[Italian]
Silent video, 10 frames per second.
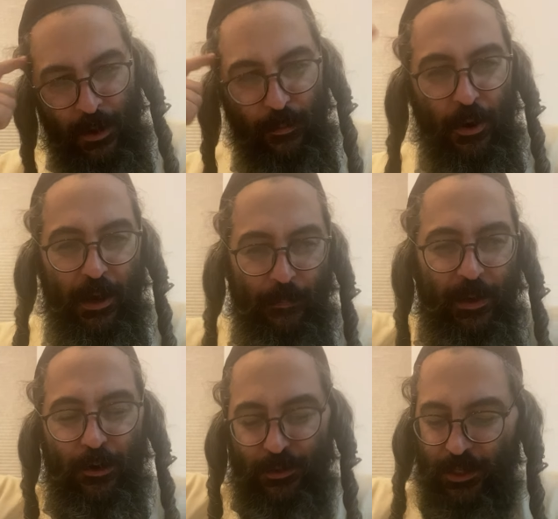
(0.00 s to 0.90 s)
puoi
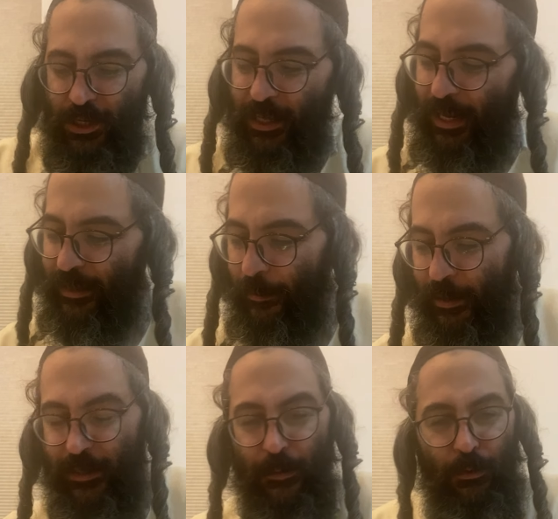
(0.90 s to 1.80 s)
capire cosa c'è dall'altra
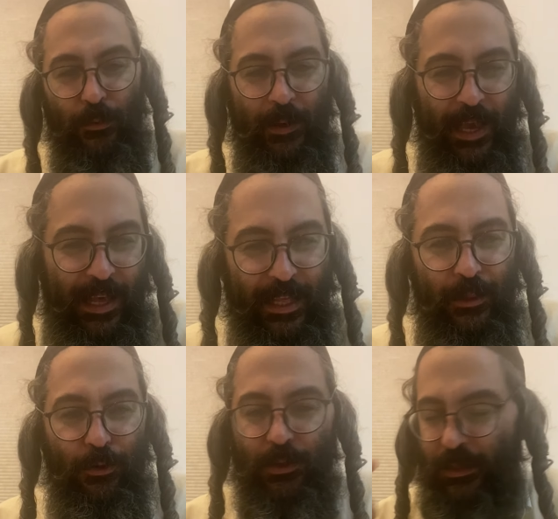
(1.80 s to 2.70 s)
parte del mondo perché è
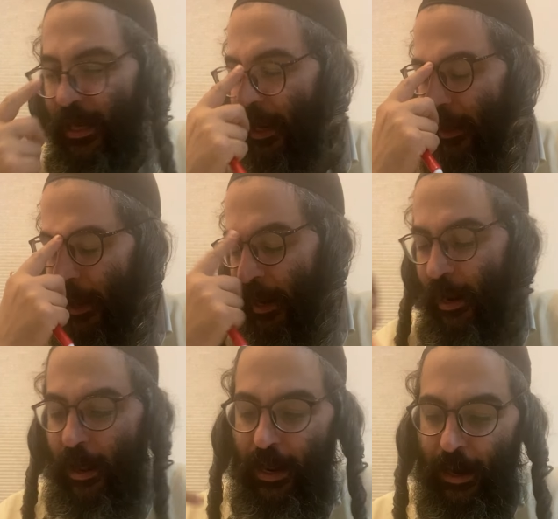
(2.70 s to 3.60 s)
dentro di te, è la, è
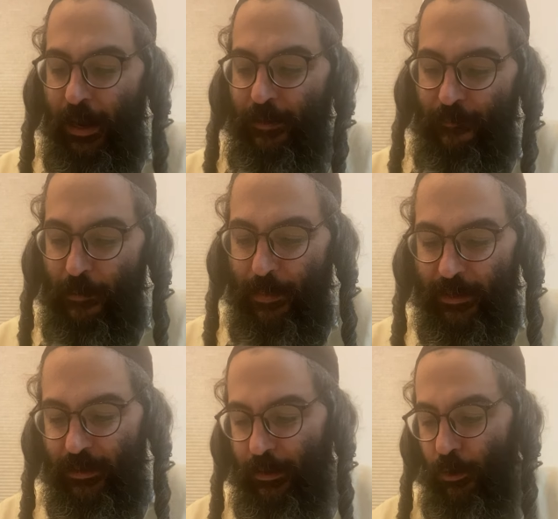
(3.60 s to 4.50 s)
la, fai
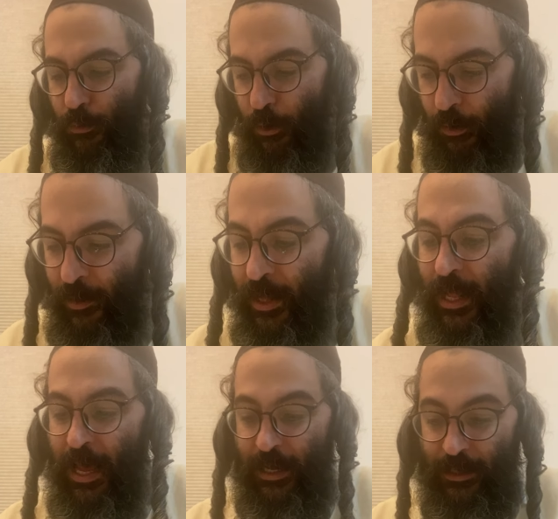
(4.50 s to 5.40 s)
parte dell'uno.
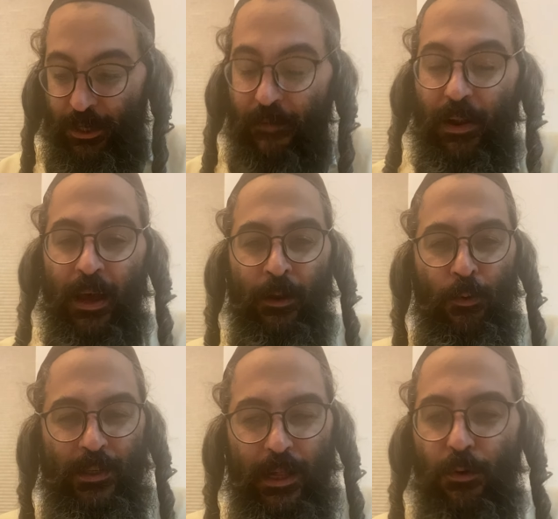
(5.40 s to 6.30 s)
Rashab, questa